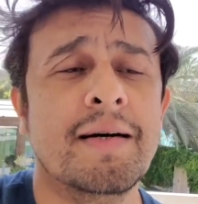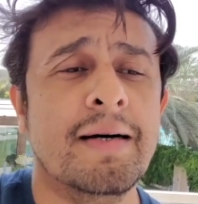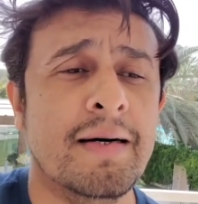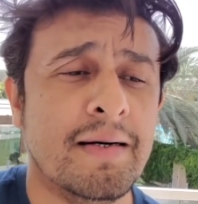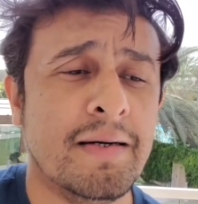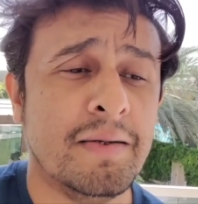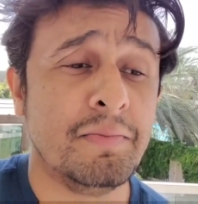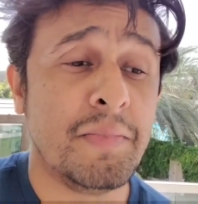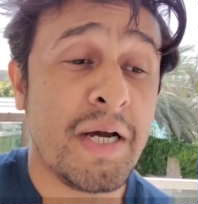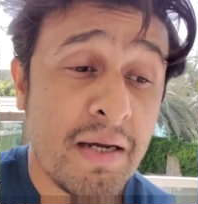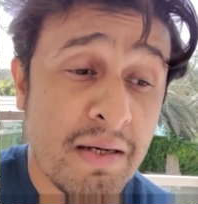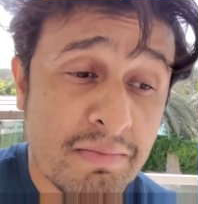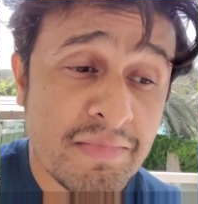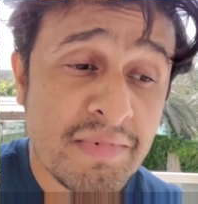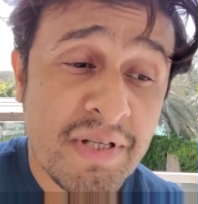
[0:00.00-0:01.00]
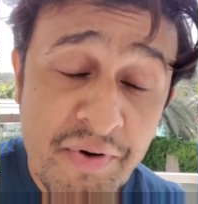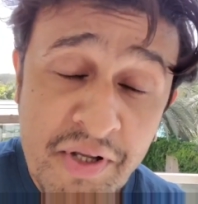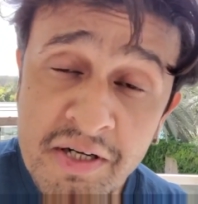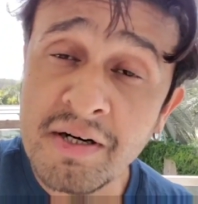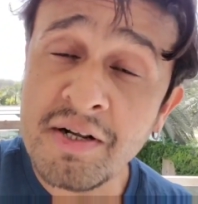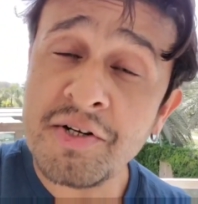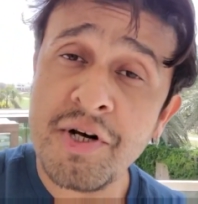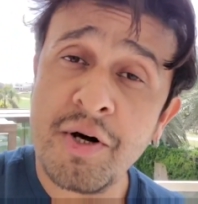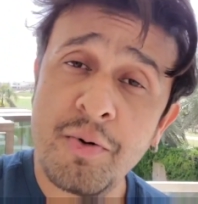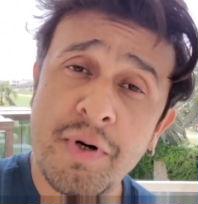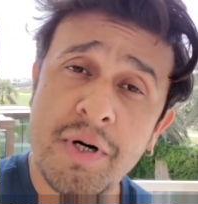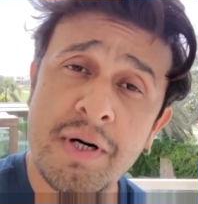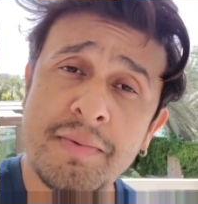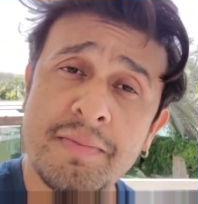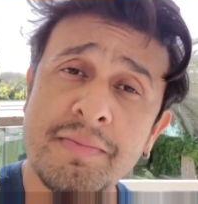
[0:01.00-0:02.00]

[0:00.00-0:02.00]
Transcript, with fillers: आ, मैं निवेदन करना चाहूँगा